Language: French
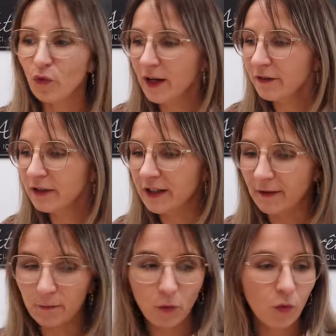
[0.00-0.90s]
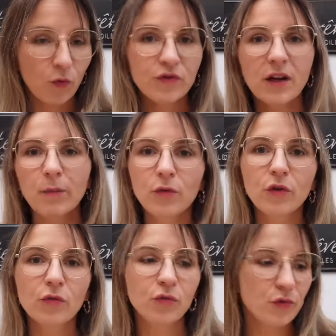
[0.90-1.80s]
Voilà, voilà. Bon, c'est un peu
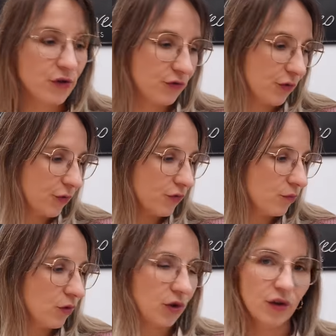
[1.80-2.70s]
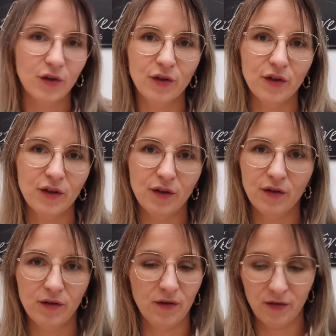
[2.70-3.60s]
dans tous les sens,
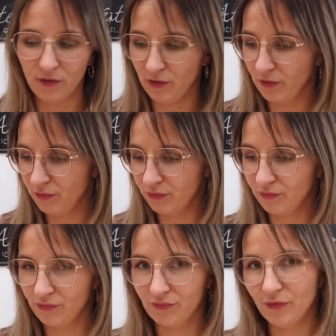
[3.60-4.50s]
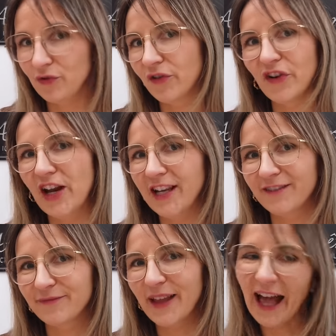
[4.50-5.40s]
mais ça va
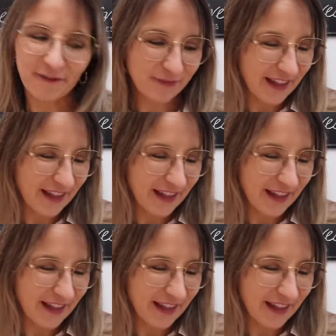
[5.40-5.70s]
aller. Ah.